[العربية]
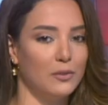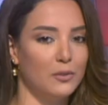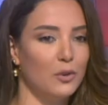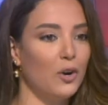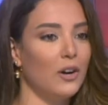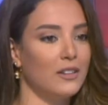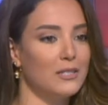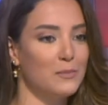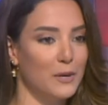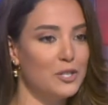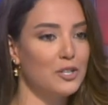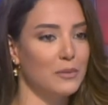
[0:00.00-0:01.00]
الظاهر
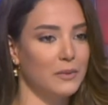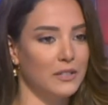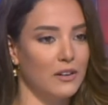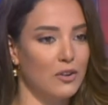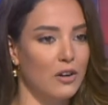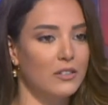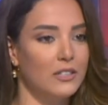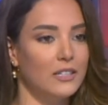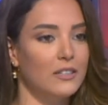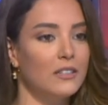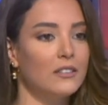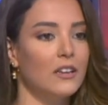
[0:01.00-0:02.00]
ايه سبيشل من
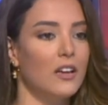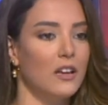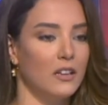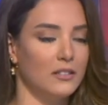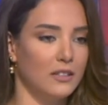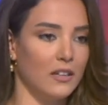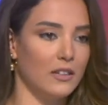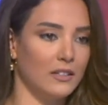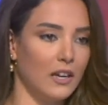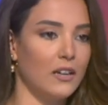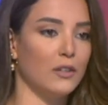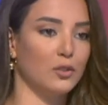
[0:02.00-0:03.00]
الكونكريت آه،
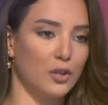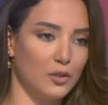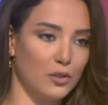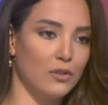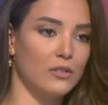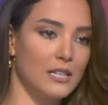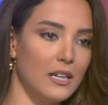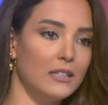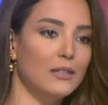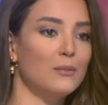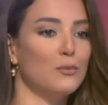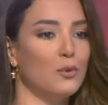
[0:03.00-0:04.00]
تاخذوا انه
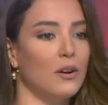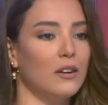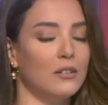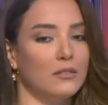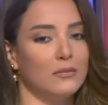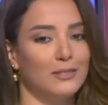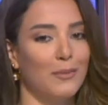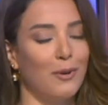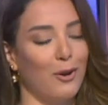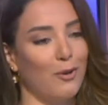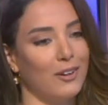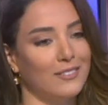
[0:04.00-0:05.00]
سليم
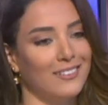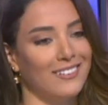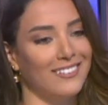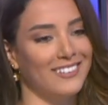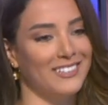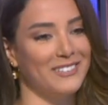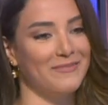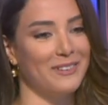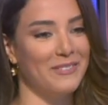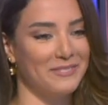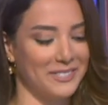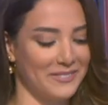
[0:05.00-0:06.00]
وطبعوا هيدا ما في شك
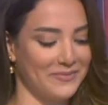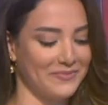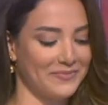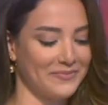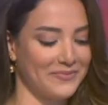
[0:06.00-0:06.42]
خبريه